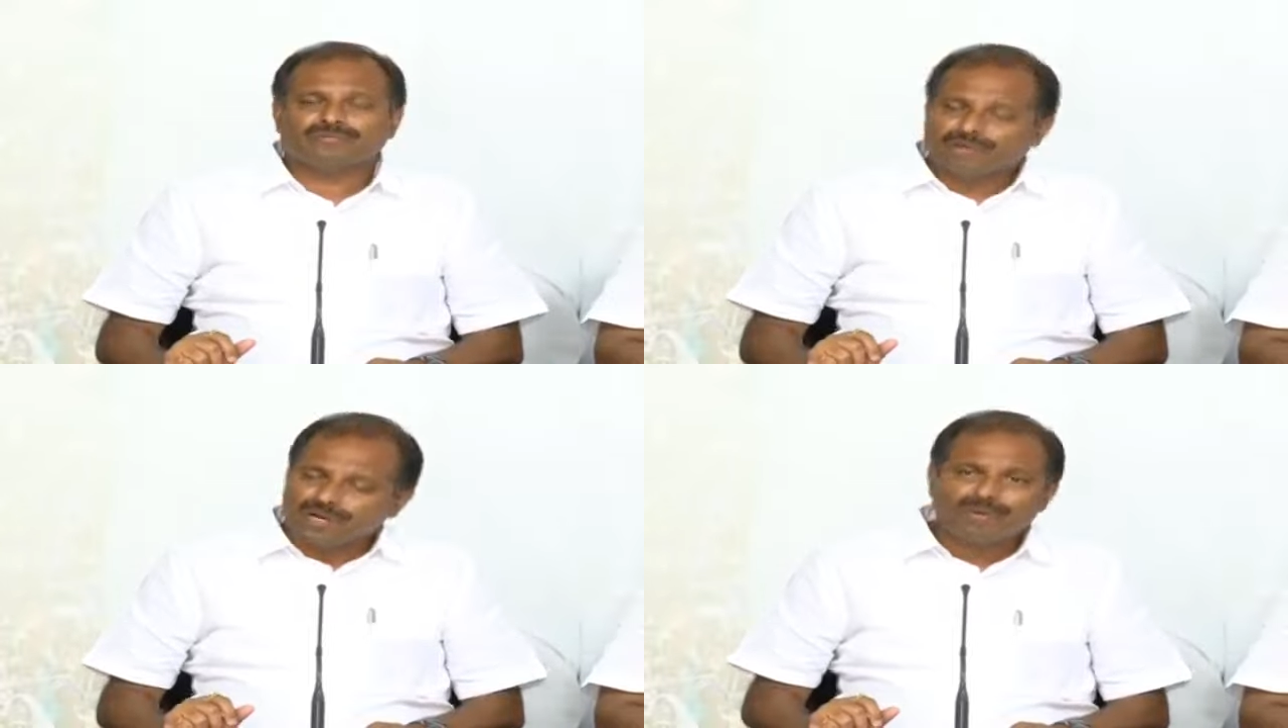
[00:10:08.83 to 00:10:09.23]

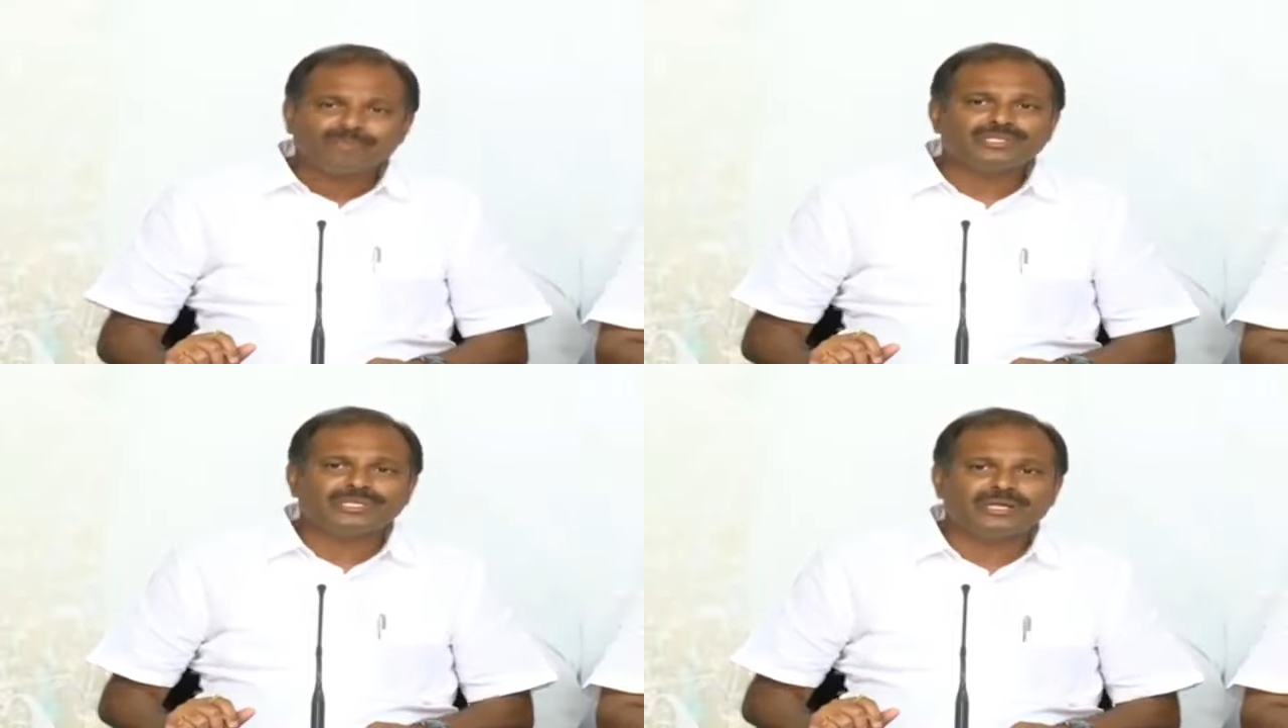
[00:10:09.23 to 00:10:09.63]
త్వరలో
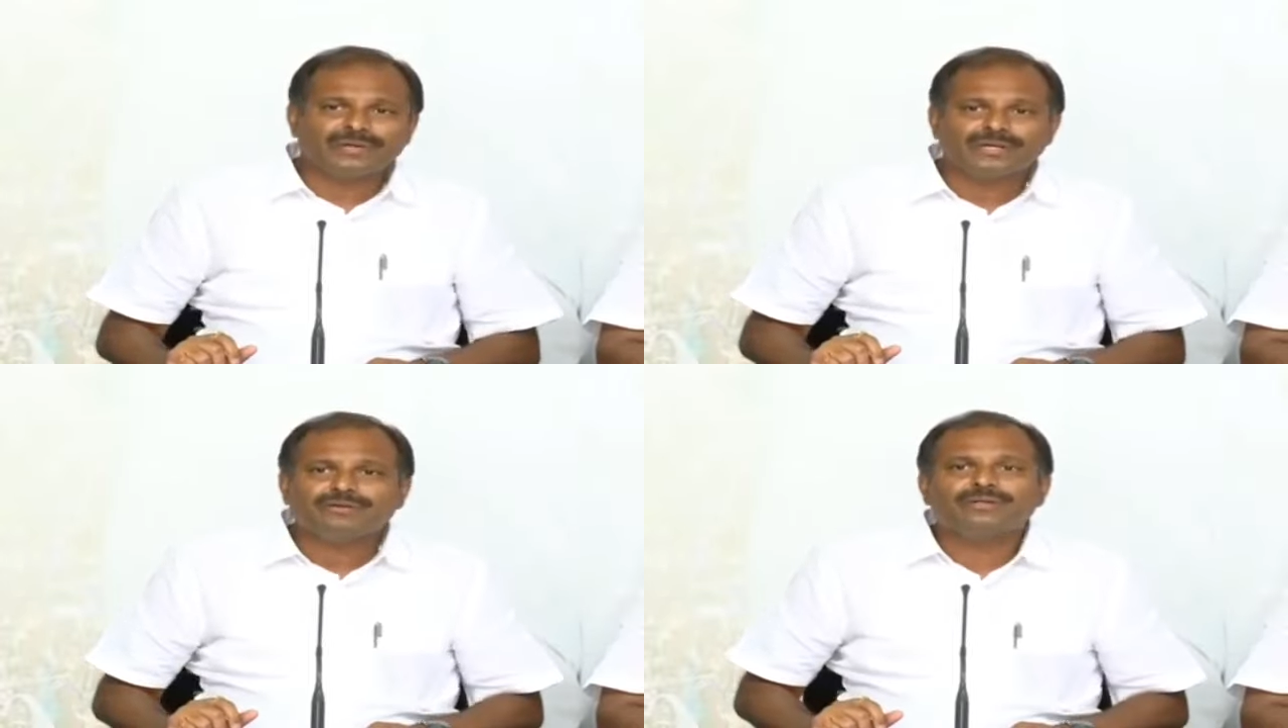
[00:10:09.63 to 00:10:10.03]
పంపిస్తాను అవన్నీ